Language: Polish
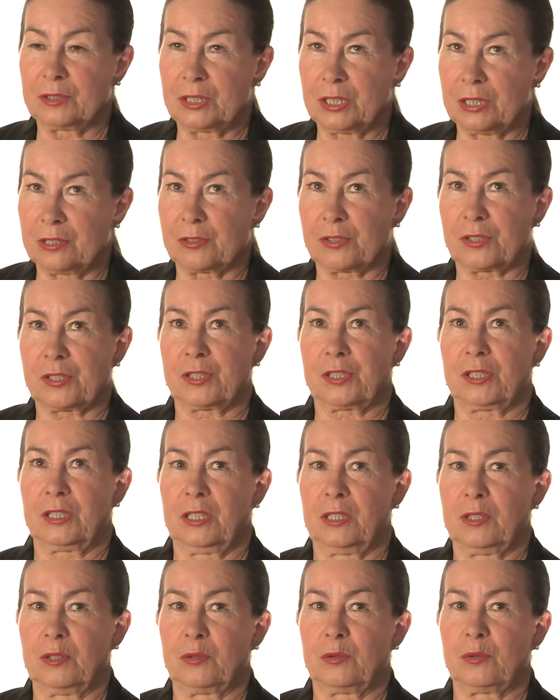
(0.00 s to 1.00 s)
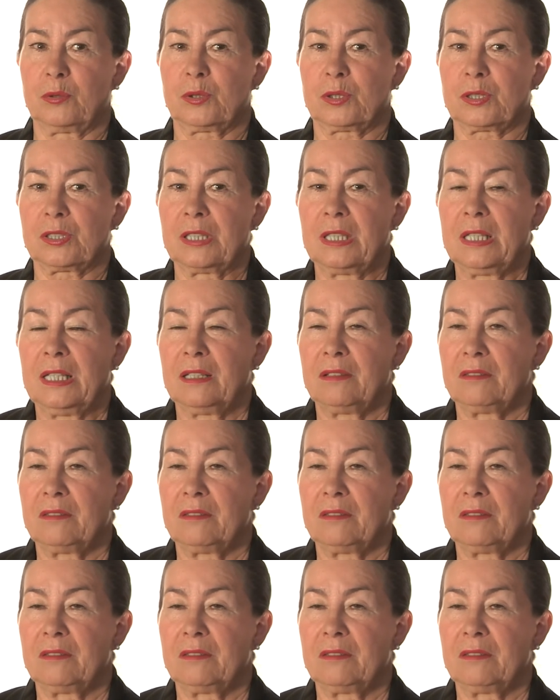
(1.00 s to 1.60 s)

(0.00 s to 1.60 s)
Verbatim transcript: ciężkie już.